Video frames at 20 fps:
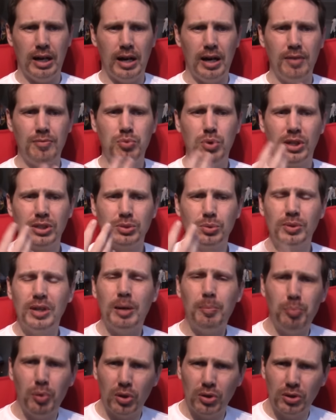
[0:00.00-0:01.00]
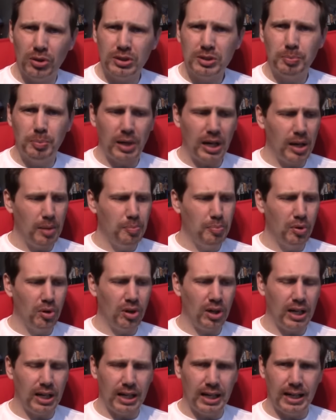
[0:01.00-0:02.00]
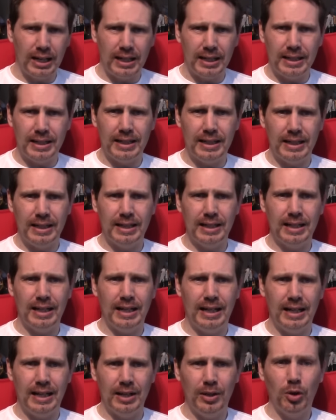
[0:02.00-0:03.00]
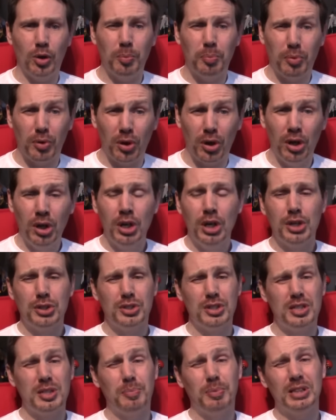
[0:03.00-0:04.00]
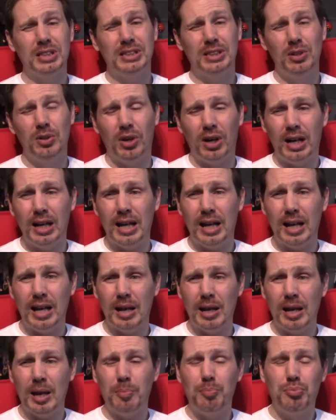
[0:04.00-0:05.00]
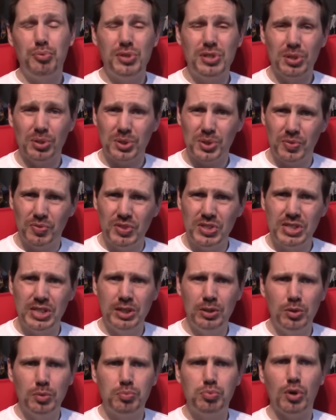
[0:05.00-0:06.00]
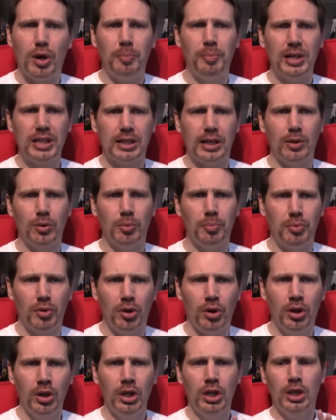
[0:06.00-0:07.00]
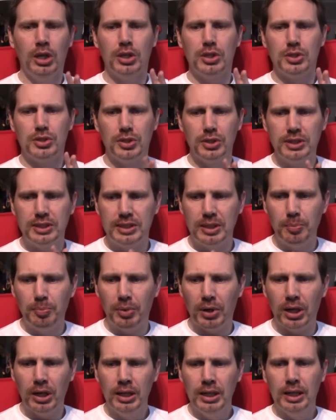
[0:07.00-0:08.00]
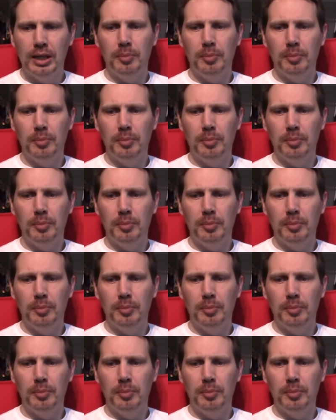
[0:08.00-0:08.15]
avoir son importance par rapport à un, empereur. Je ne sais pas s'il aura la, puissance physique de pouvoir battre un empereur, je ne sais pas,